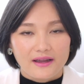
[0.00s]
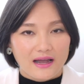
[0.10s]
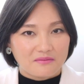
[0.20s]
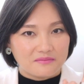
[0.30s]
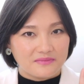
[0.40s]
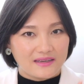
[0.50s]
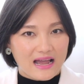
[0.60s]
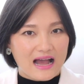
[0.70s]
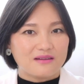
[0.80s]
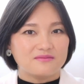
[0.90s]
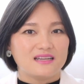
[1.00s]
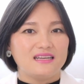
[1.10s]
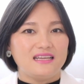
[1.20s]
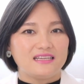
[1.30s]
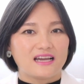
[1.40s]
คำนามนั่น
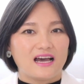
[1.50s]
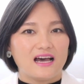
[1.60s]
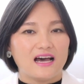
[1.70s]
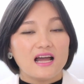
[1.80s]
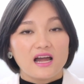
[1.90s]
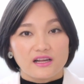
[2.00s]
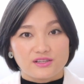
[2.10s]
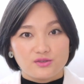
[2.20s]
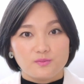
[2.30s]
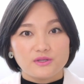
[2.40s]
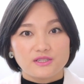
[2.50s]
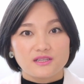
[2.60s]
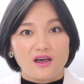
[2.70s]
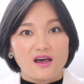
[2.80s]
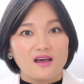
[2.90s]
เองค่ะ a
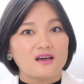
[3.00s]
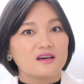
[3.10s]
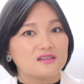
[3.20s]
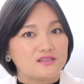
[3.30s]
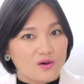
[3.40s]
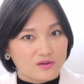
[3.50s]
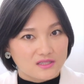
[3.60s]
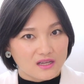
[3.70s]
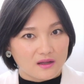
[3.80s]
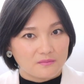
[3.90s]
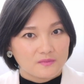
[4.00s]
superstar a doctor